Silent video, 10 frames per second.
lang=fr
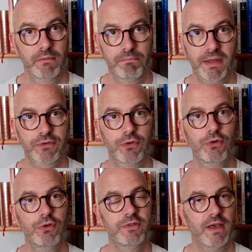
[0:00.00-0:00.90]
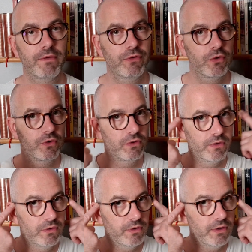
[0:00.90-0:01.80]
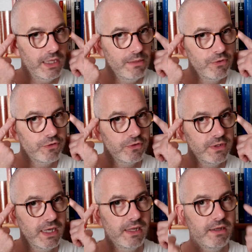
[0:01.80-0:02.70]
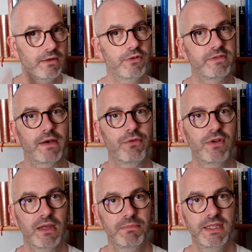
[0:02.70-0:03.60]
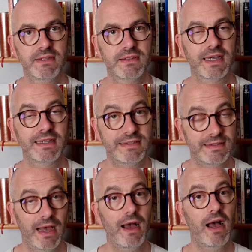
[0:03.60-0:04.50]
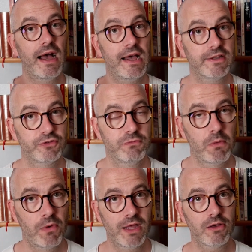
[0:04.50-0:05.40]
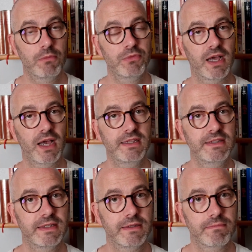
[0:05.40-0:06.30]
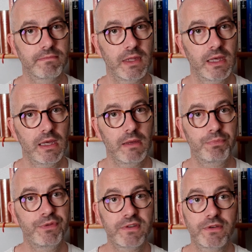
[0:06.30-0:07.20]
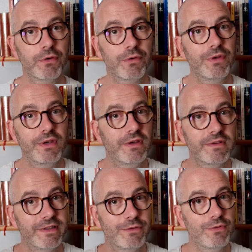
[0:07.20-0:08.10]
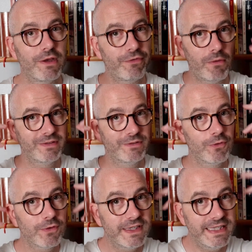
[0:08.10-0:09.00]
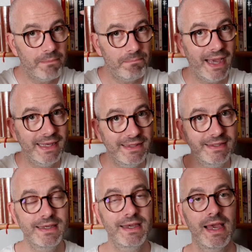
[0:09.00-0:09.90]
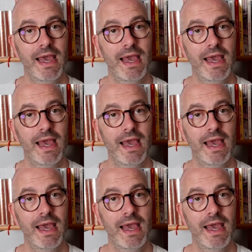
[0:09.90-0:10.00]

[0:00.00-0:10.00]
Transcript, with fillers: Parce que le cerveau émotionnel, le cerveau limbique traite ça à ce moment-là comme une réalité. Puisque c'est une information qui n'a pas été